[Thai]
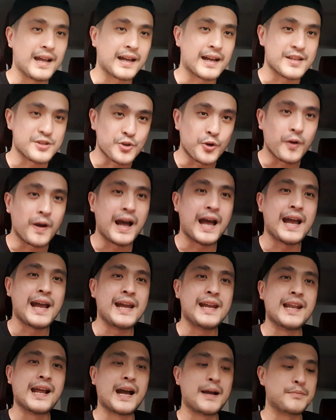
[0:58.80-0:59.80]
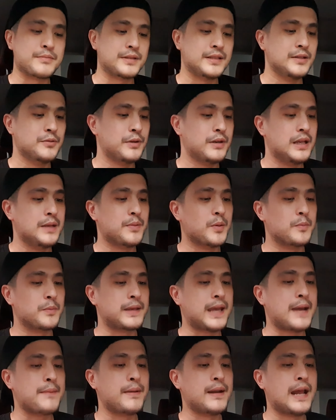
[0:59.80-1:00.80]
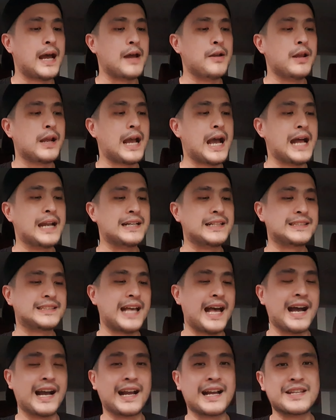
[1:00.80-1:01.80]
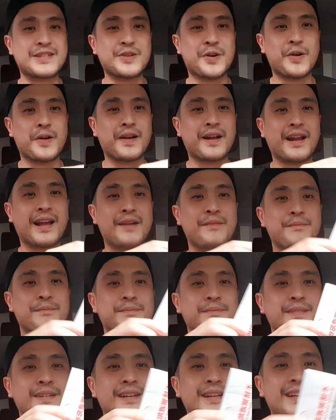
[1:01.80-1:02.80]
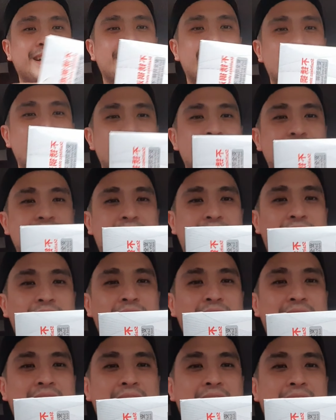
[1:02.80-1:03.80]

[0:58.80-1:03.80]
กระจกให้นะครับ ซึ่งวันนี้ผมแก้ปัญหาด้วยการสั่งกระจกครับ จากออนไล